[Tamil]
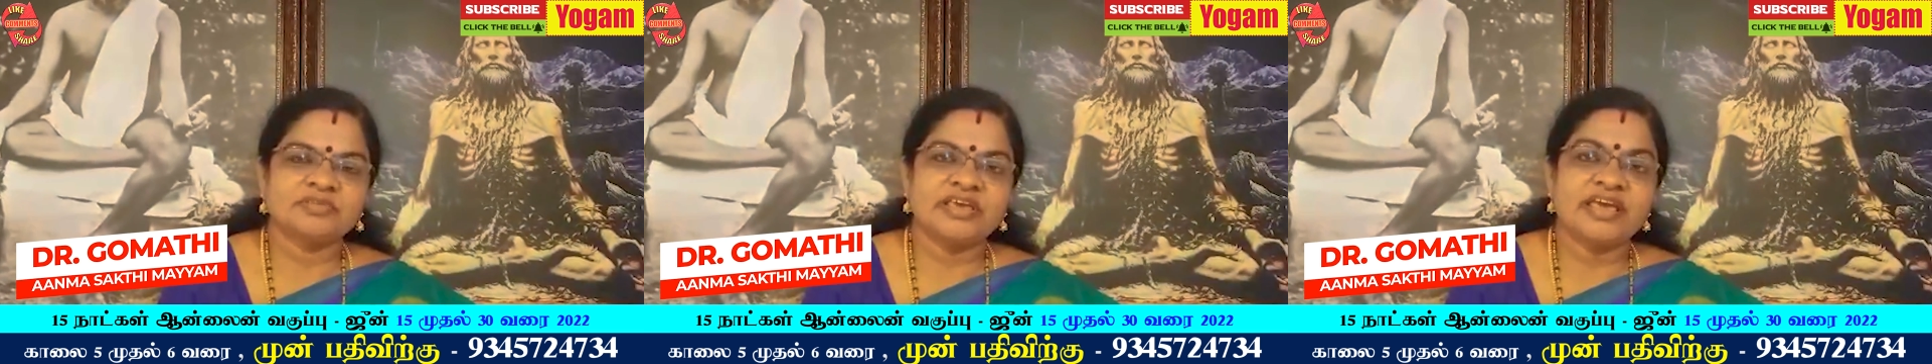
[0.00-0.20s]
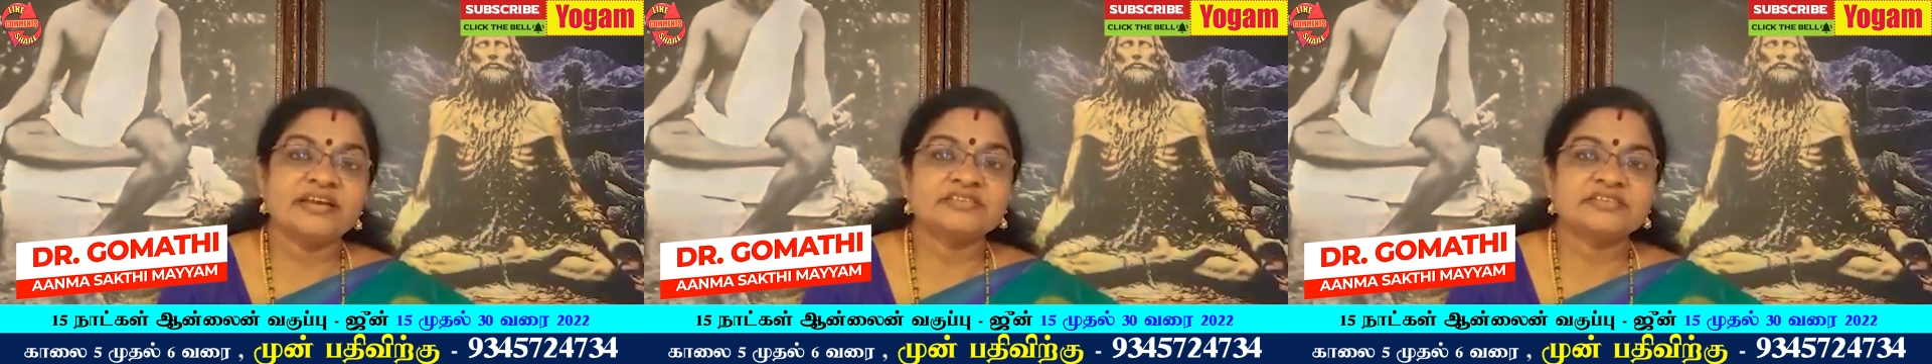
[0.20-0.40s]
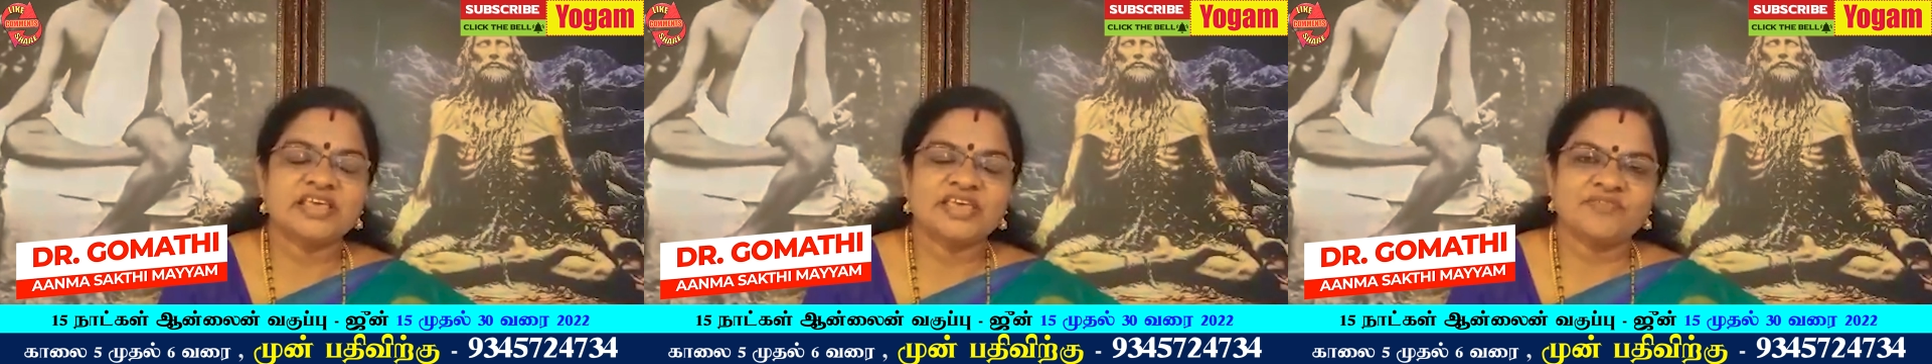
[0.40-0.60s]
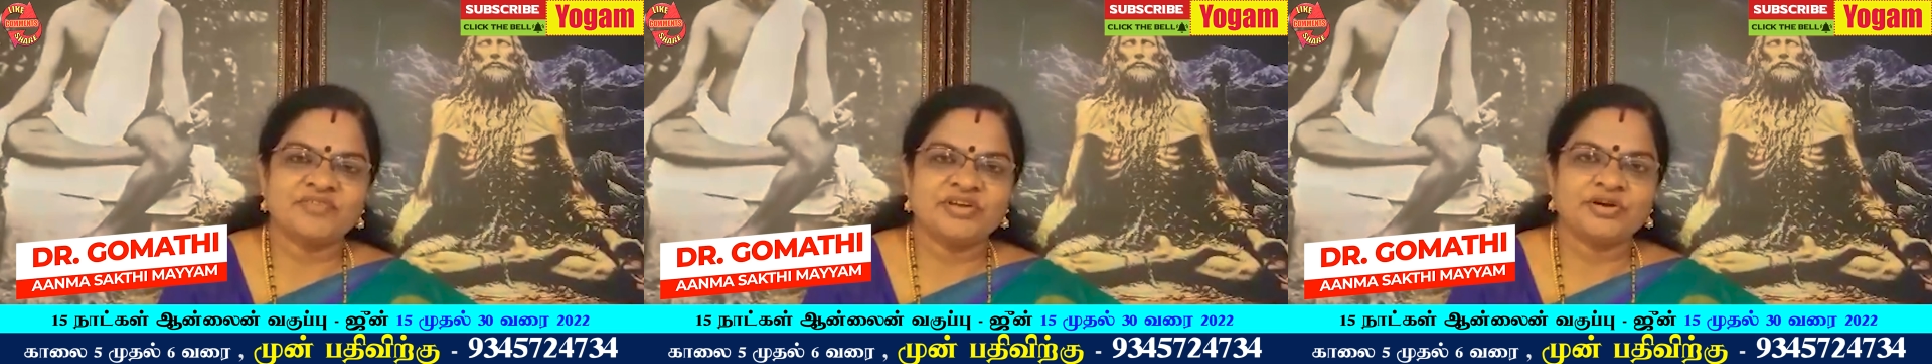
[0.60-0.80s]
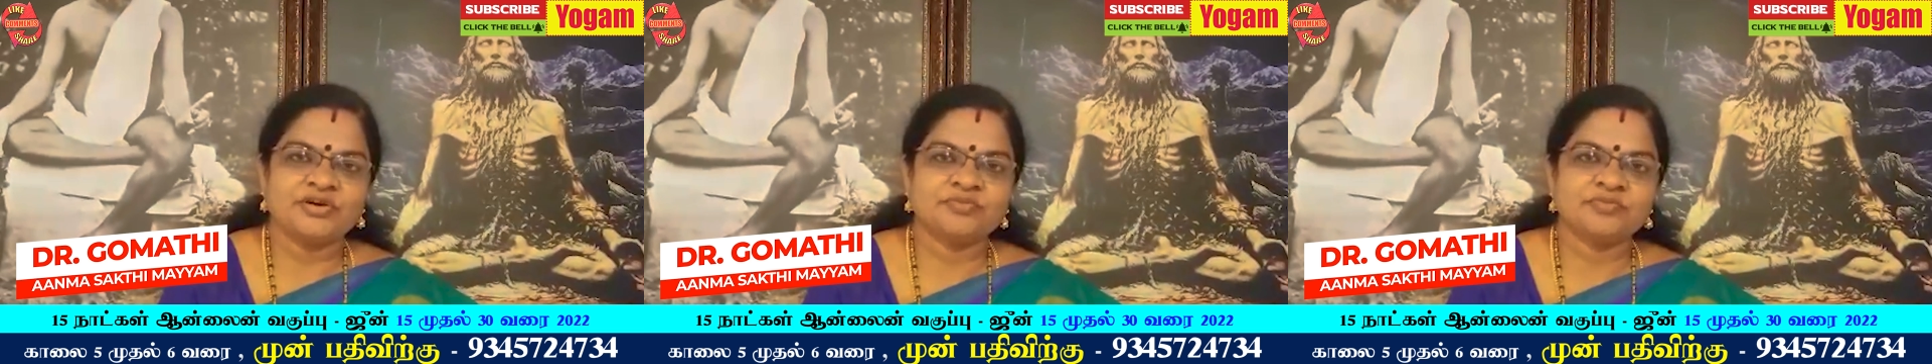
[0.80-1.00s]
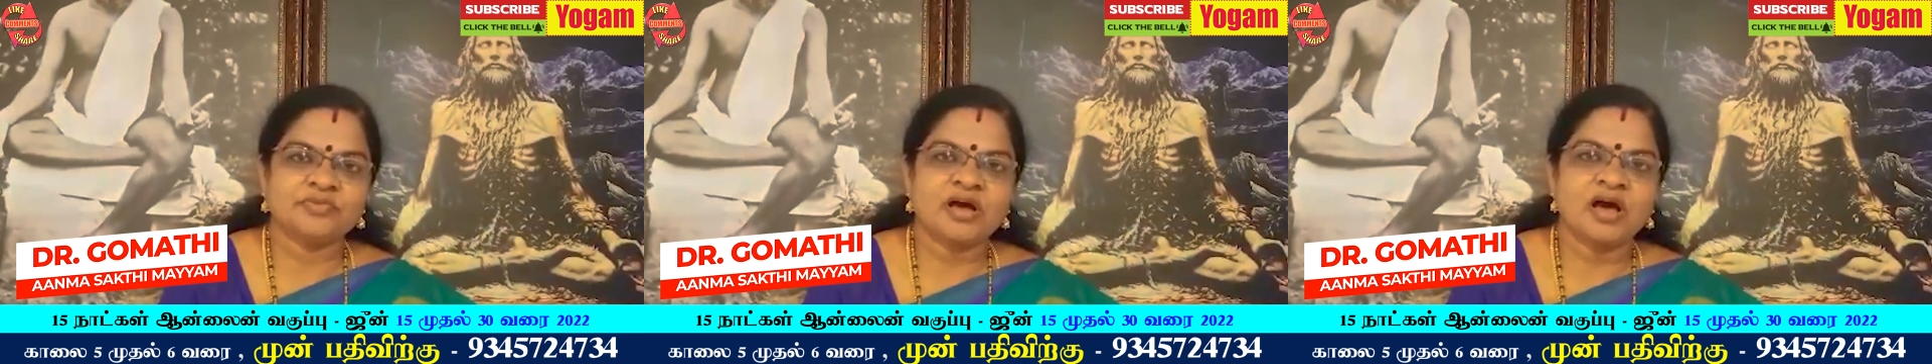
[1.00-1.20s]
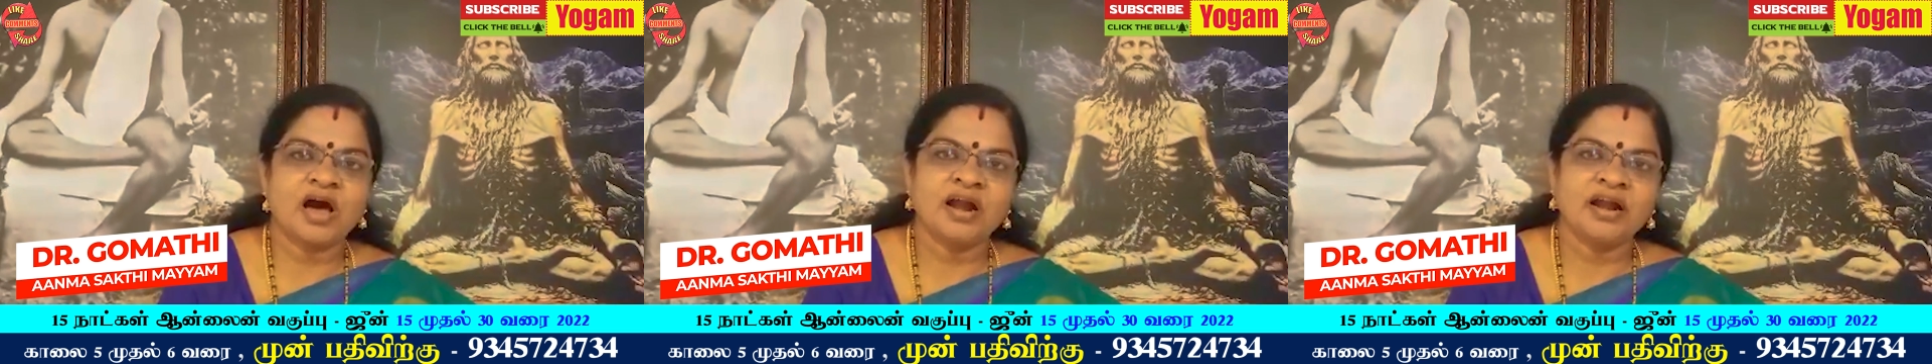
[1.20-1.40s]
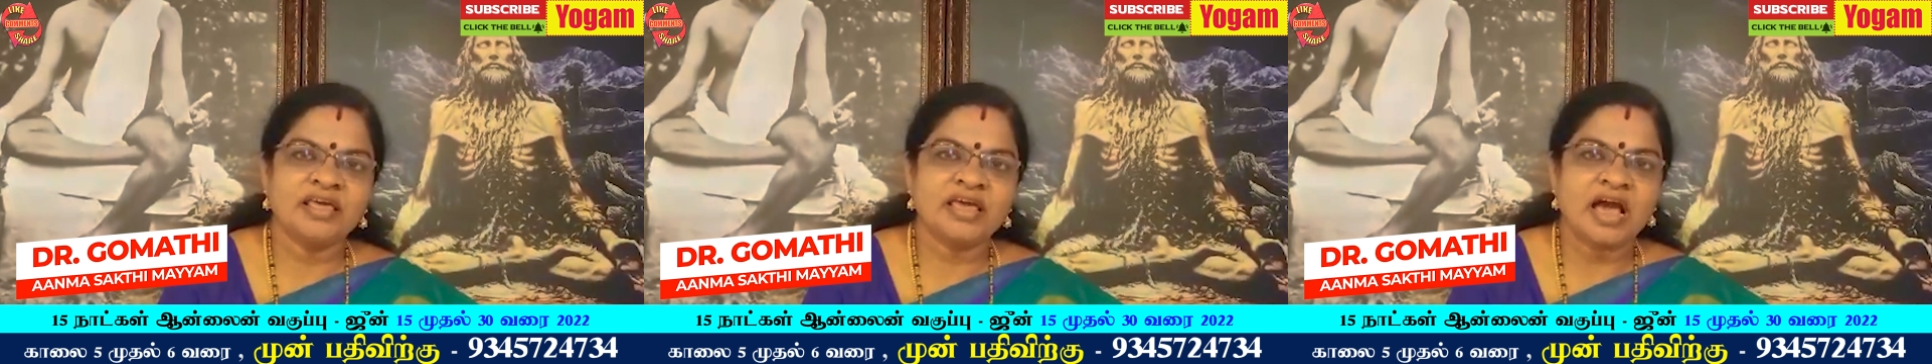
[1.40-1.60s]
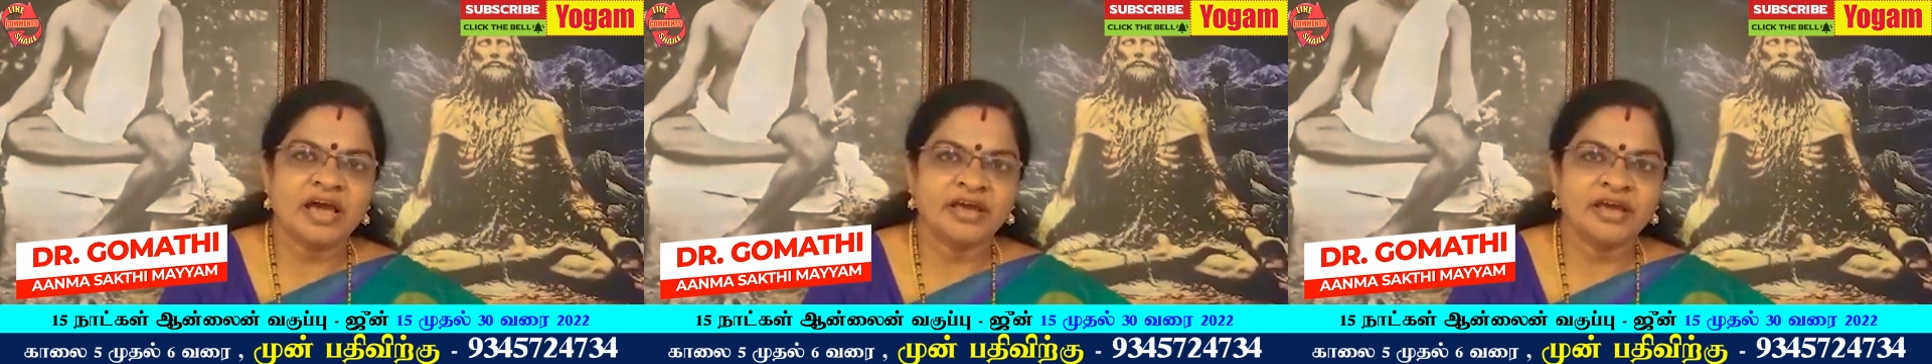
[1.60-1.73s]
ஏன் செய்ய வேண்டும் காலை